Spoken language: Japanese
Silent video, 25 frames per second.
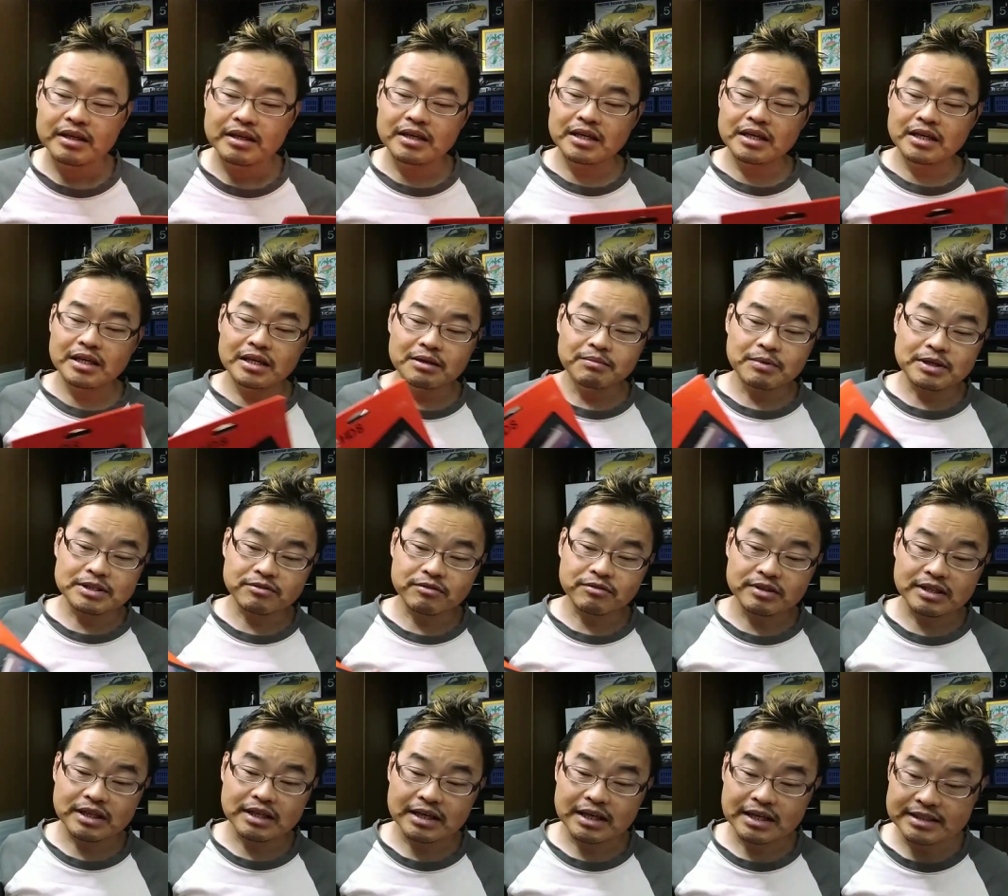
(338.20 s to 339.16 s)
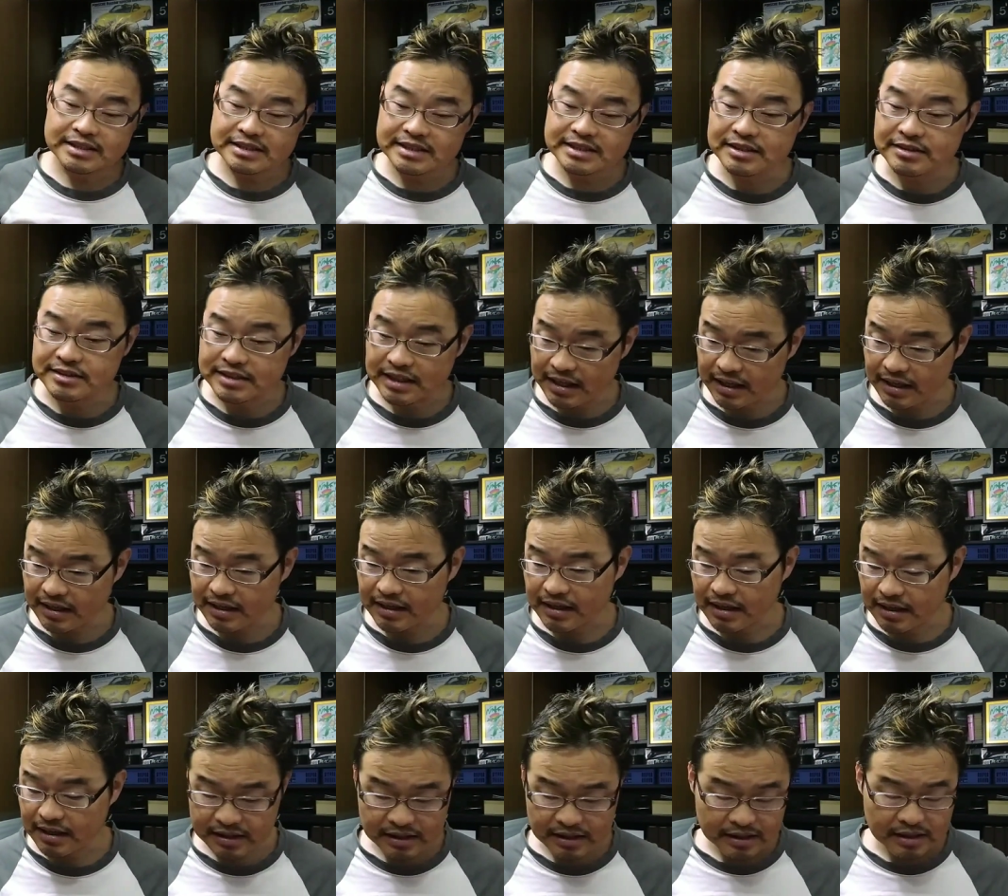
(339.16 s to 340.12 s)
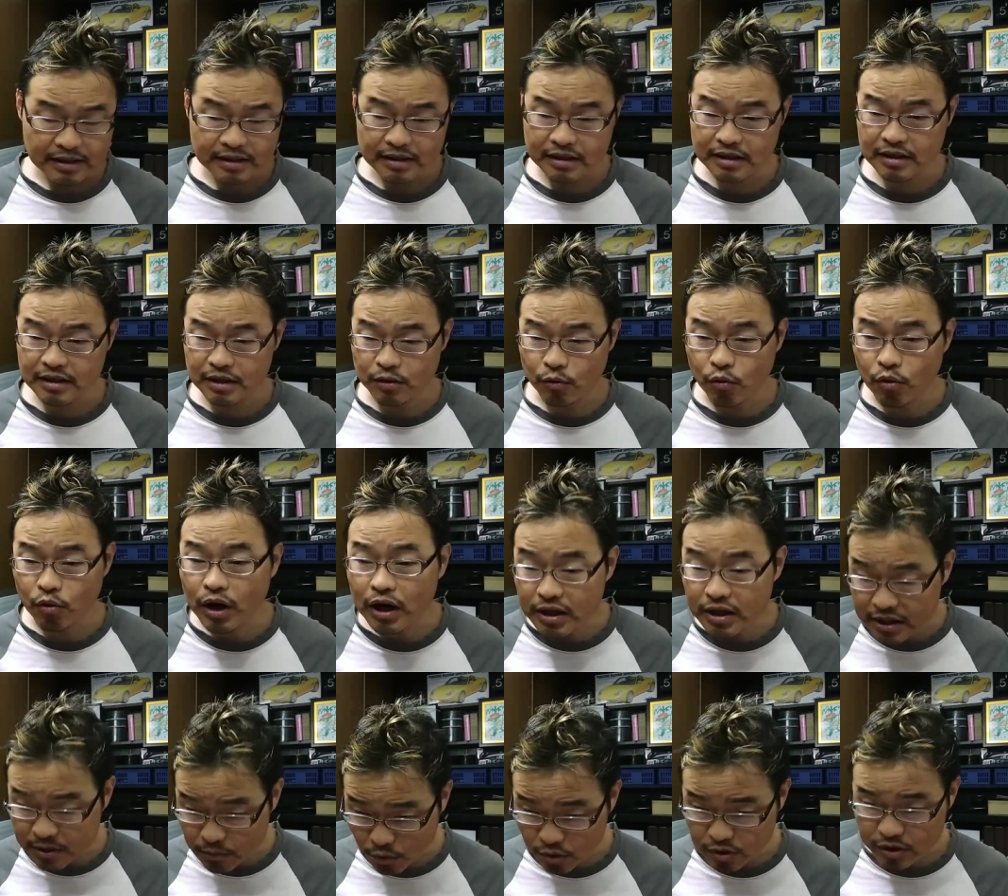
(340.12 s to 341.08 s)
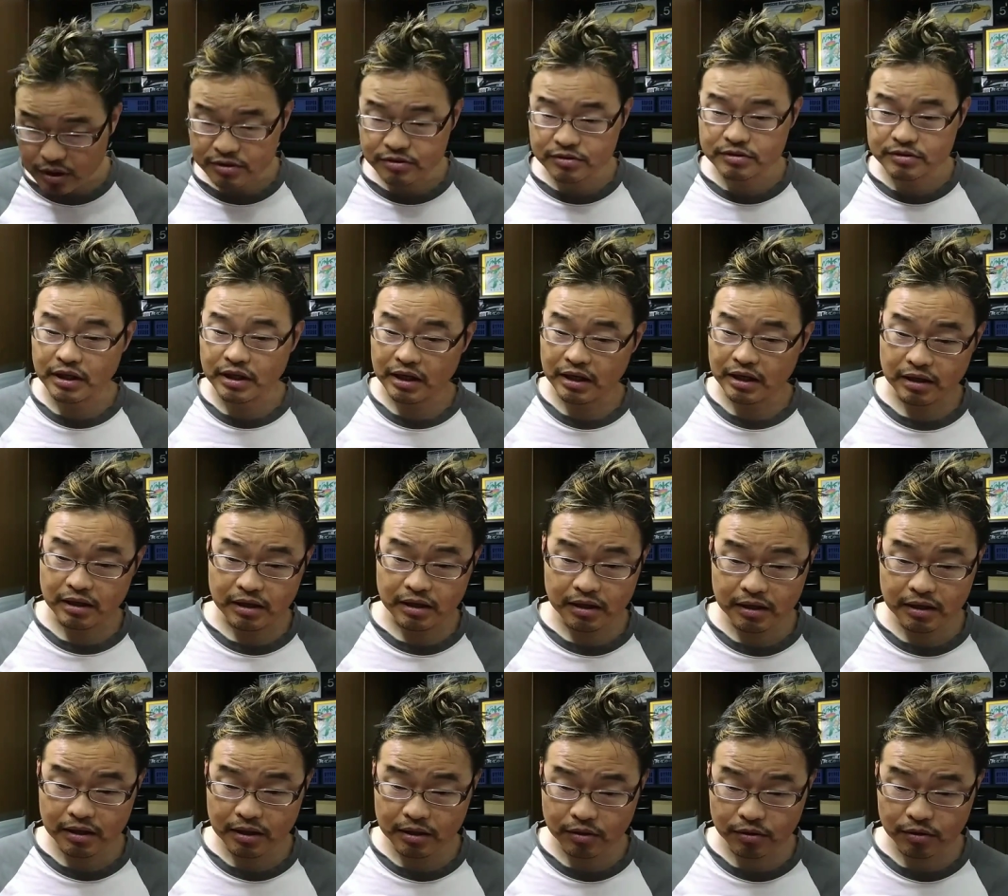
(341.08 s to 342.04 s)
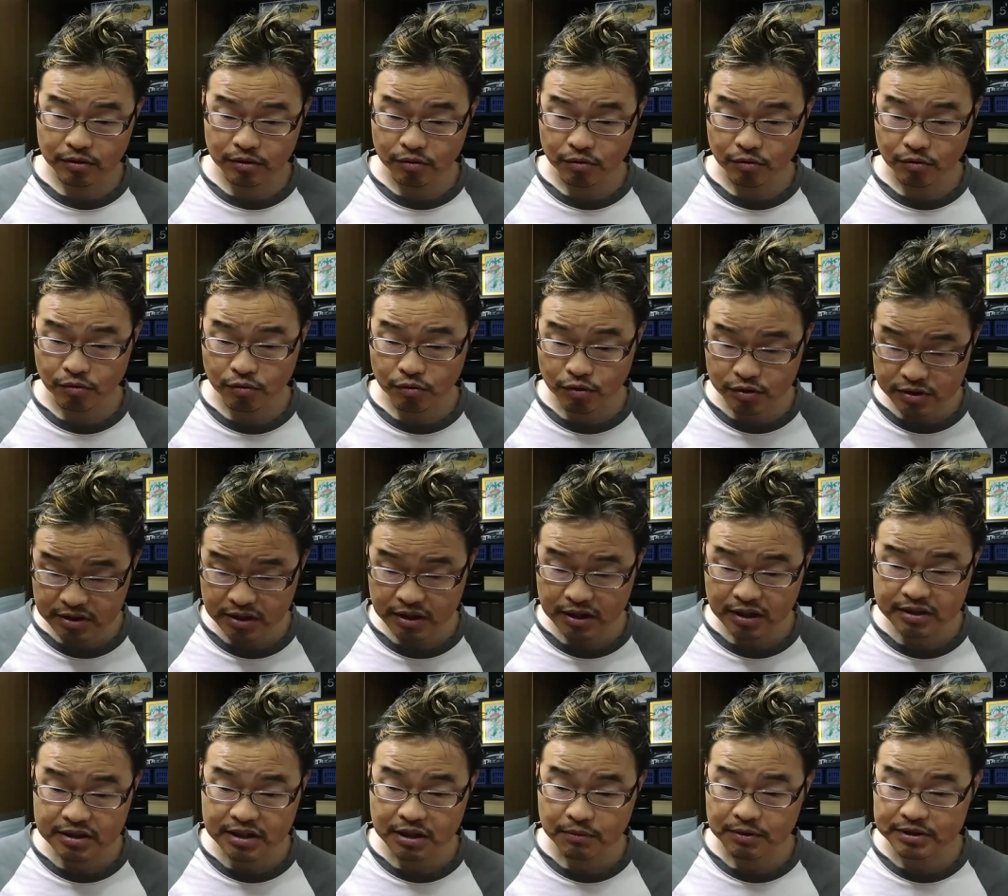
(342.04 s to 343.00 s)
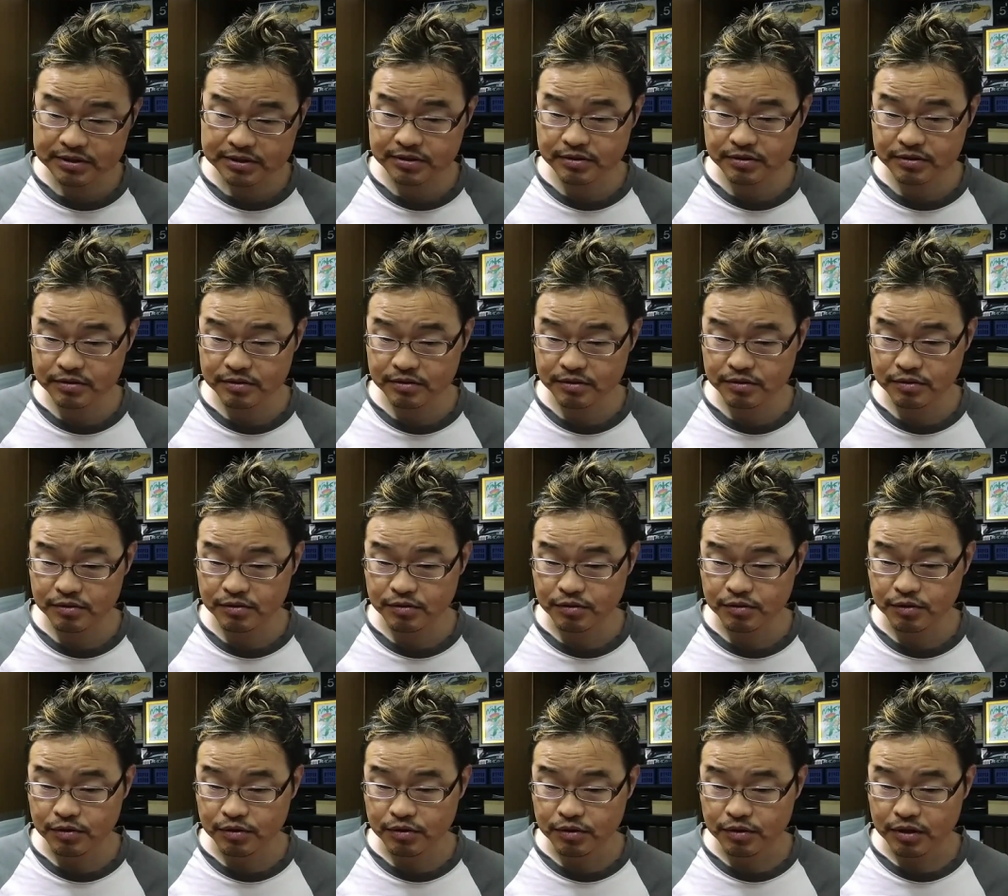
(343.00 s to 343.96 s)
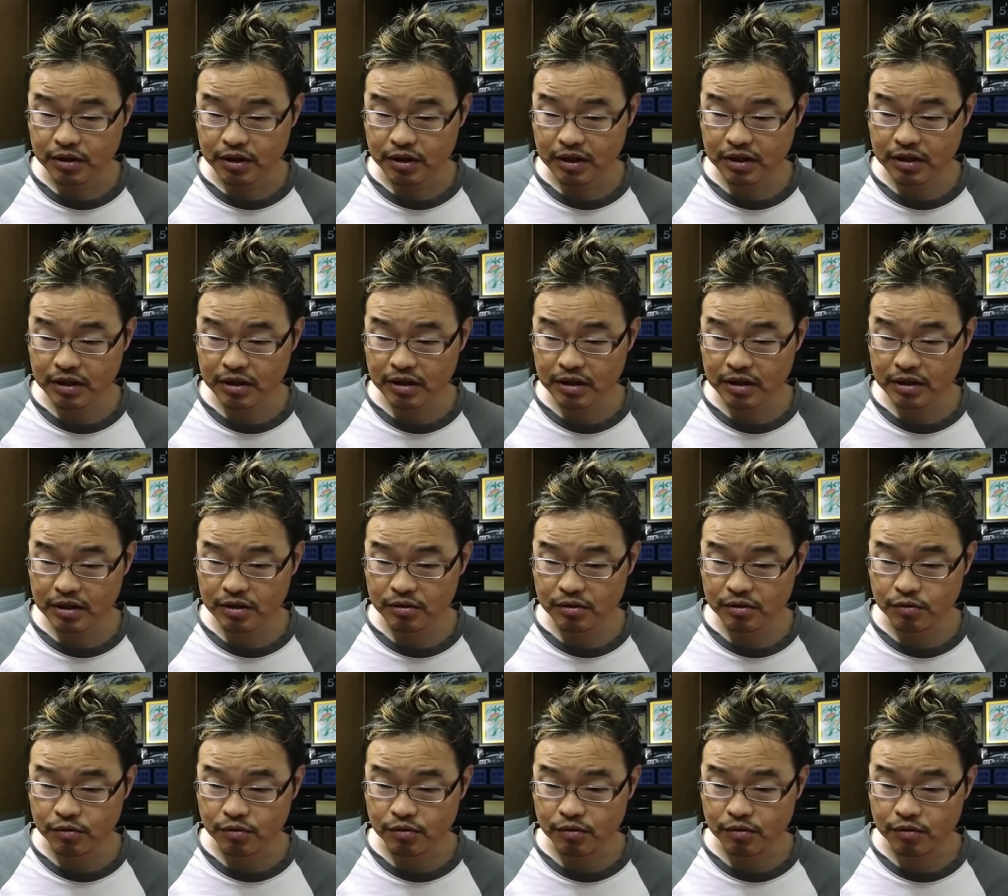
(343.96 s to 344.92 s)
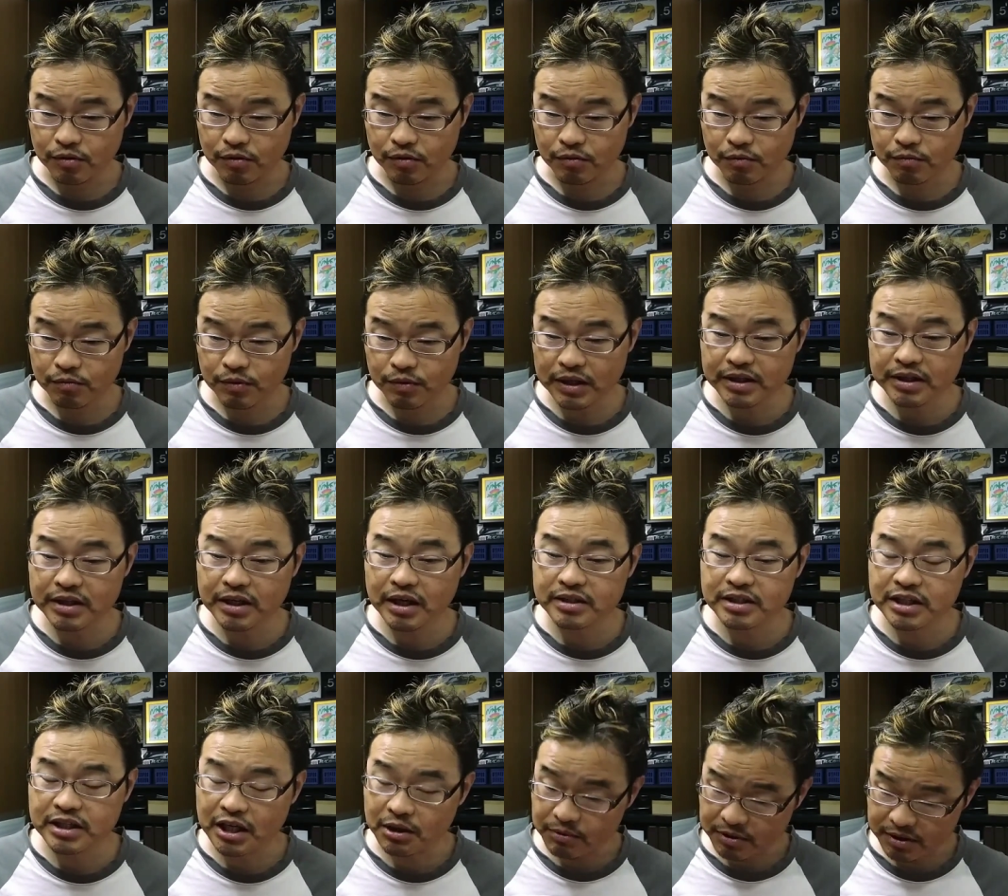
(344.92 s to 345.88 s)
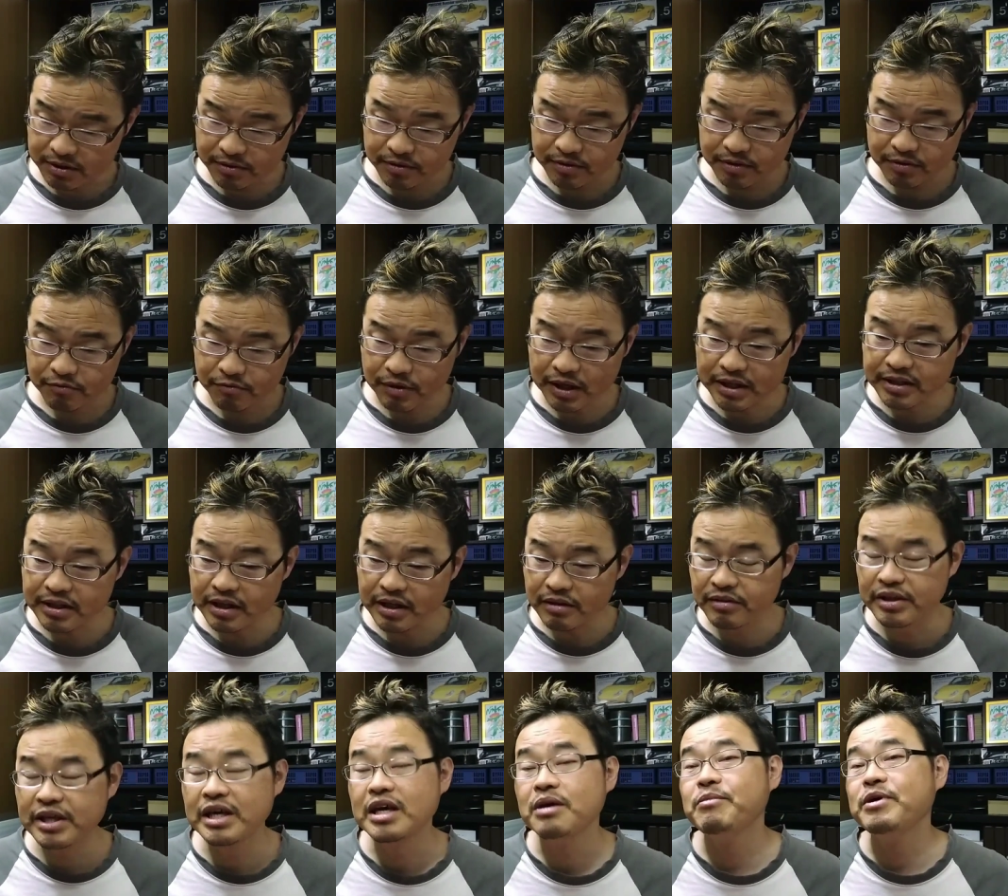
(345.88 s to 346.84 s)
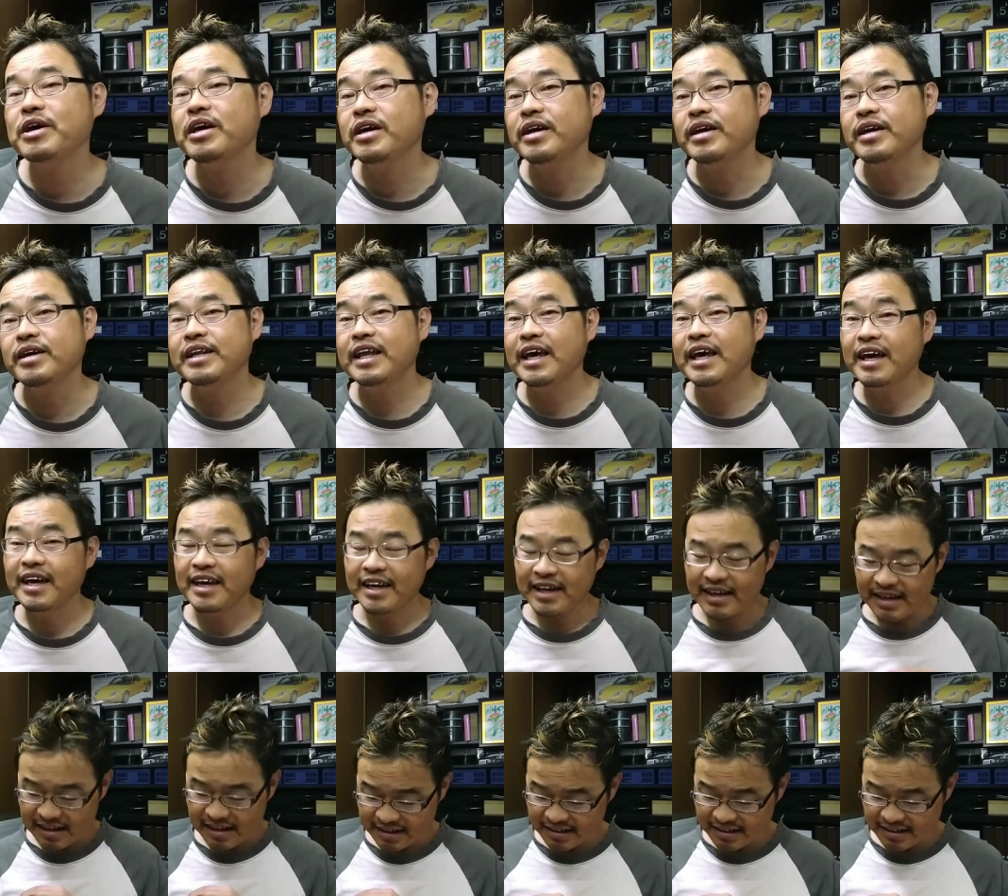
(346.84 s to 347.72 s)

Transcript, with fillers: えー、まあ、そんな感じですね。はい。えー、他にもですね、えー、っと、こちらが来てます。えー、っと、Fire テレビ。Fire TV ね。